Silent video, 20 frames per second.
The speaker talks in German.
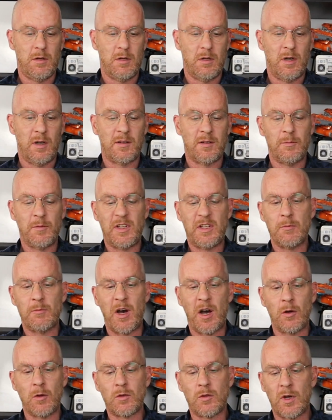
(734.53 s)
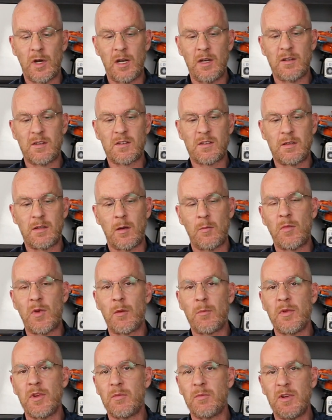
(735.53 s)
also mit dem Auto alles zusammen
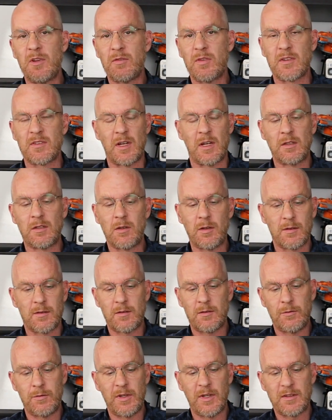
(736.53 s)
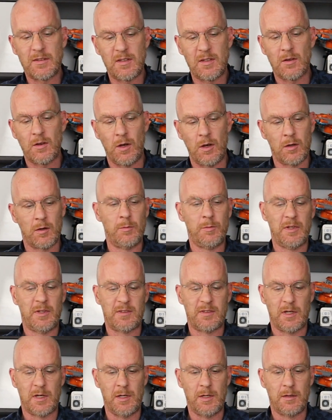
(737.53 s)
habe ich mit Versandkosten 40 Euro
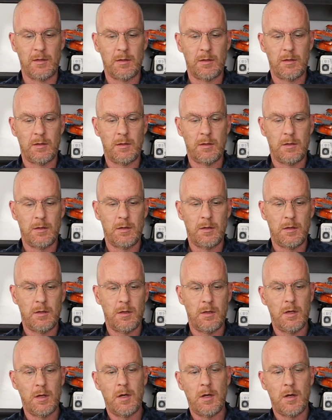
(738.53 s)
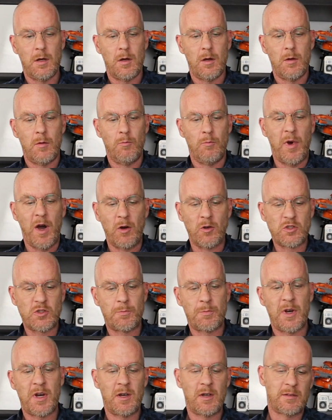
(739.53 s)
bezahlt.
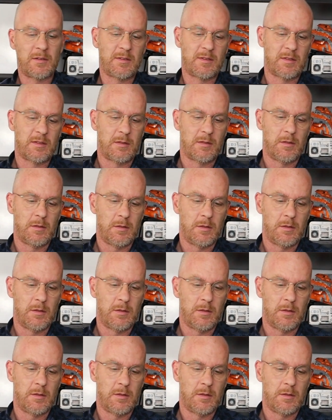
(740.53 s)
Bauspaß,